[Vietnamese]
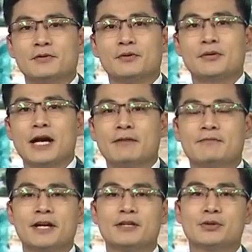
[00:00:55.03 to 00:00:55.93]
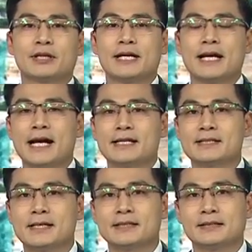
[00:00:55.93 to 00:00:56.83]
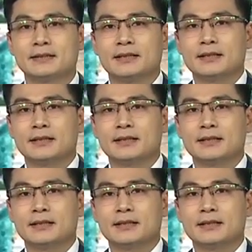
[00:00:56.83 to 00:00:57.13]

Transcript: phủ đã phê duyệt đề án xây dựng,